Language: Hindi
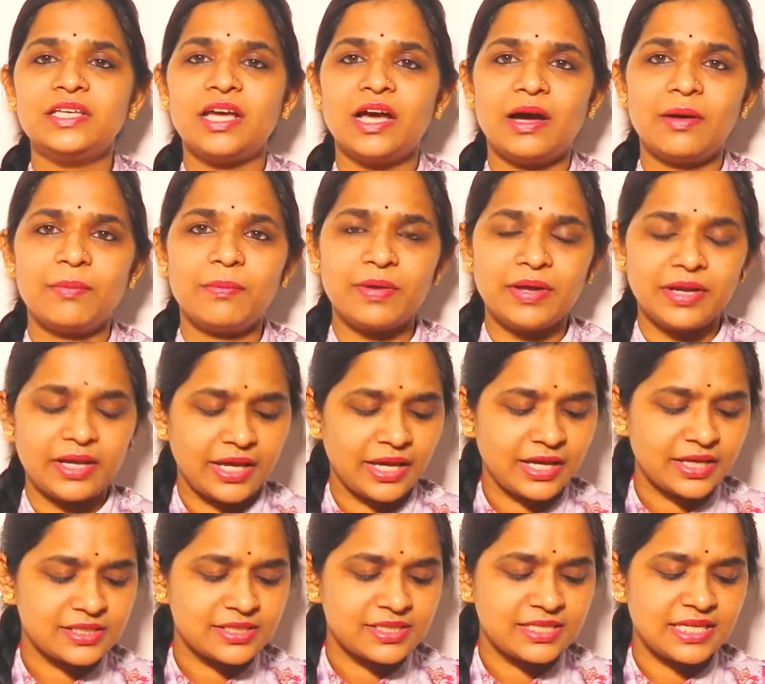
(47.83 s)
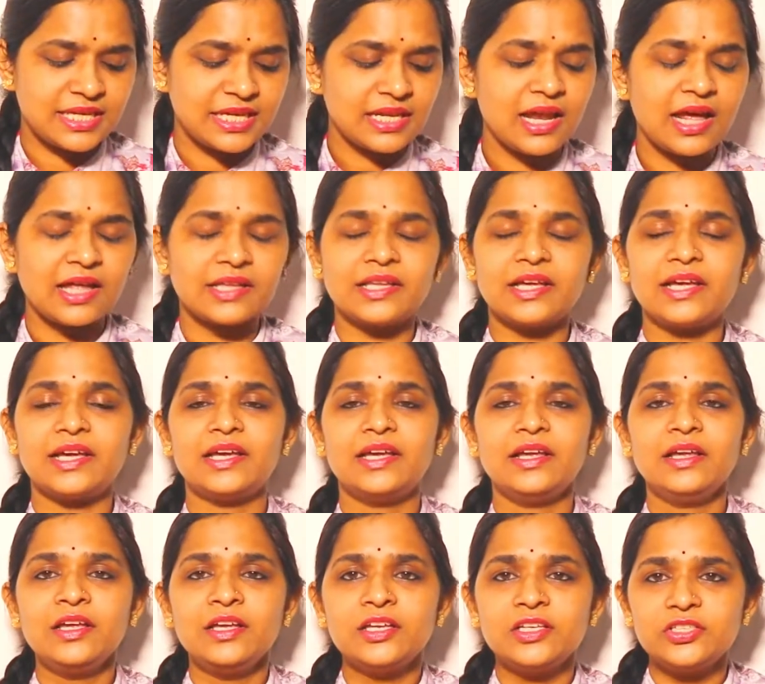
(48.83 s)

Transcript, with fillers: यहाँ पर एक सील आता है